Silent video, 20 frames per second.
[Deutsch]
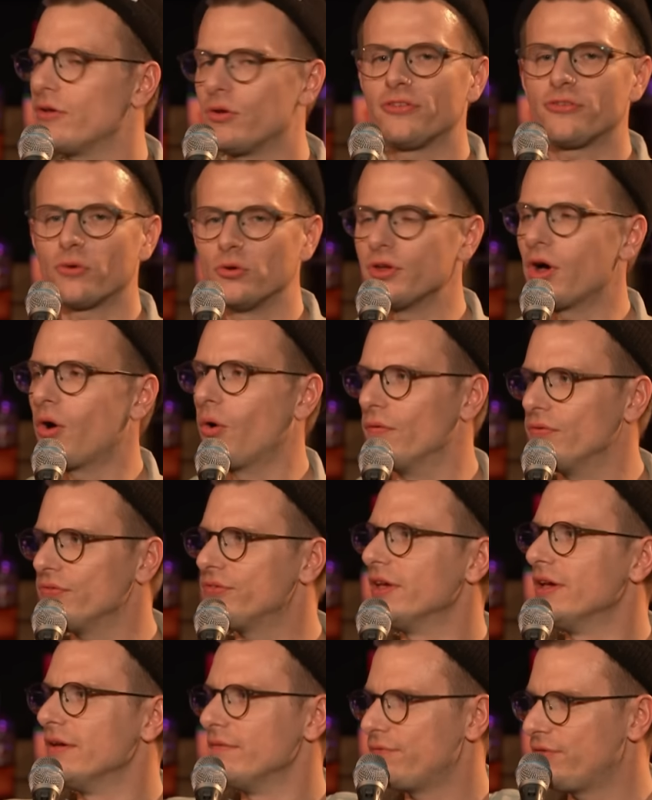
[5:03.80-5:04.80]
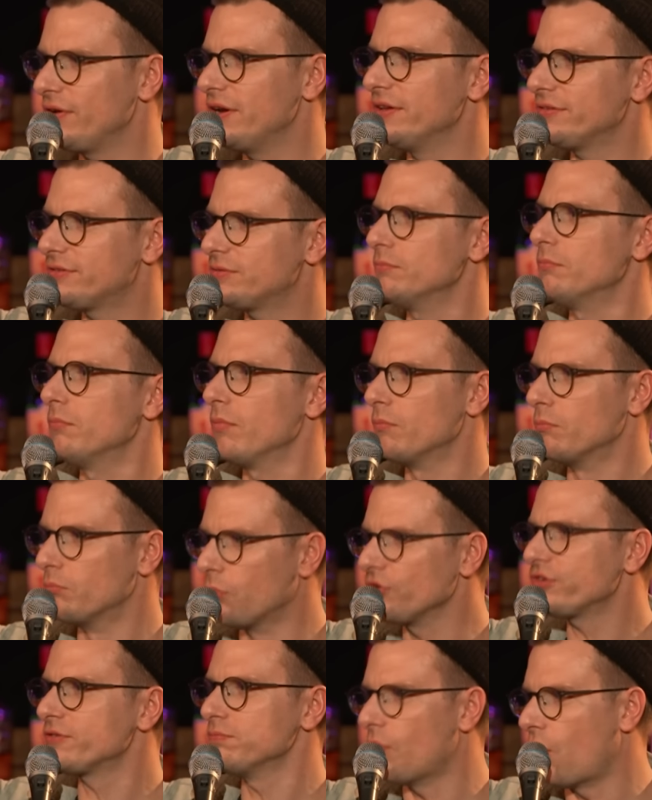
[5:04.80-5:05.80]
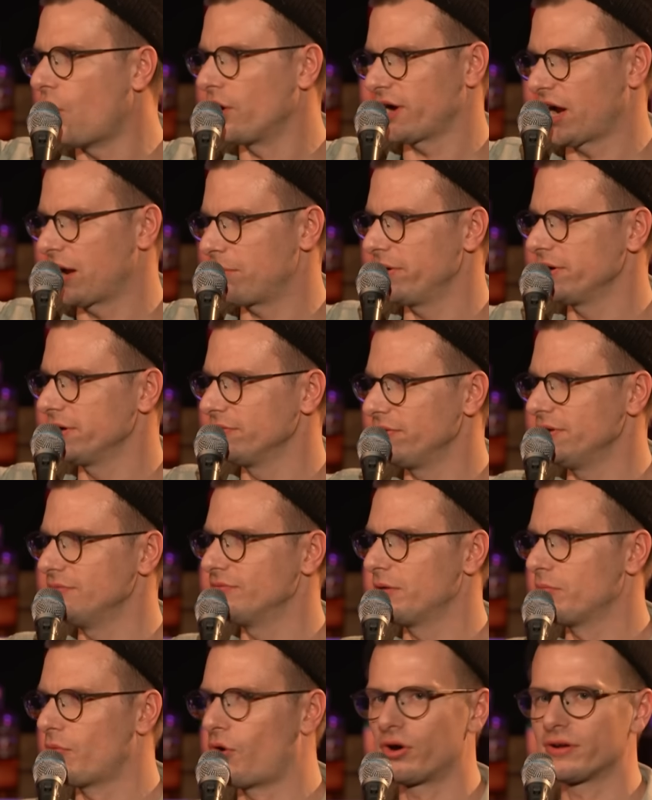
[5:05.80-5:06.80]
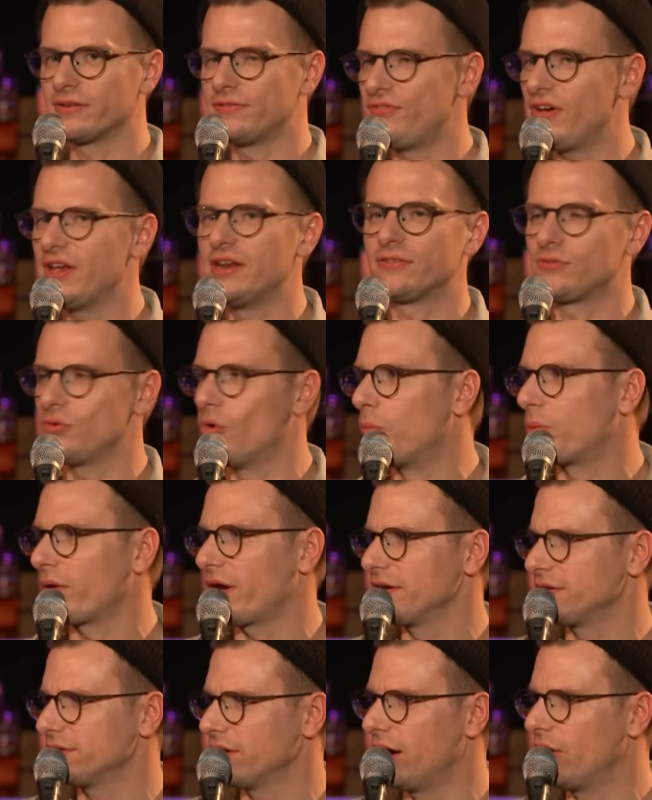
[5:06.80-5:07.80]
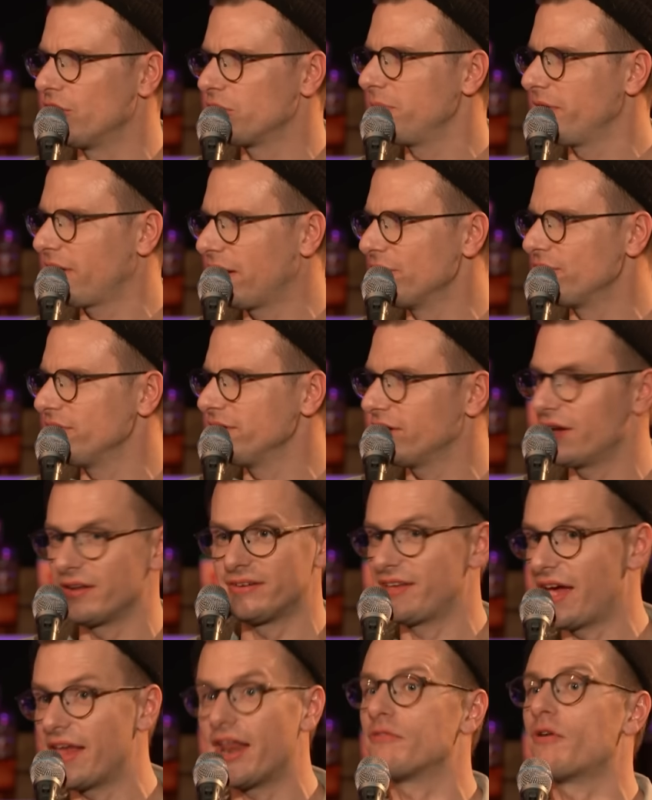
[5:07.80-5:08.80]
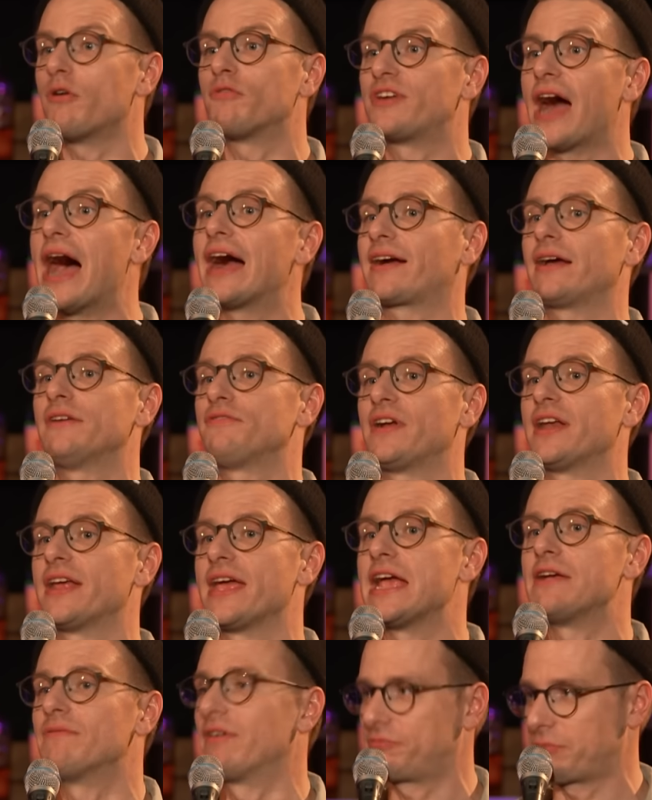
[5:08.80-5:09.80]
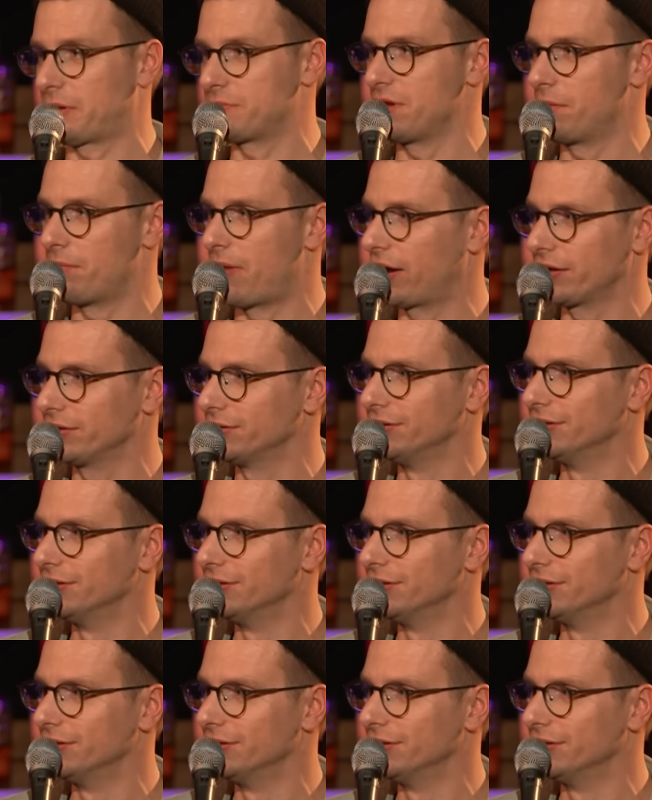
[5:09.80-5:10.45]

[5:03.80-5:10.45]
jetzt unter uns, Phyllis muss morgen einmal gewinnen, weil morgen ist Felix Lobrecht da und ich bin ganz sicher, der darf auf gar keinen Fall irgendwas bei mir machen.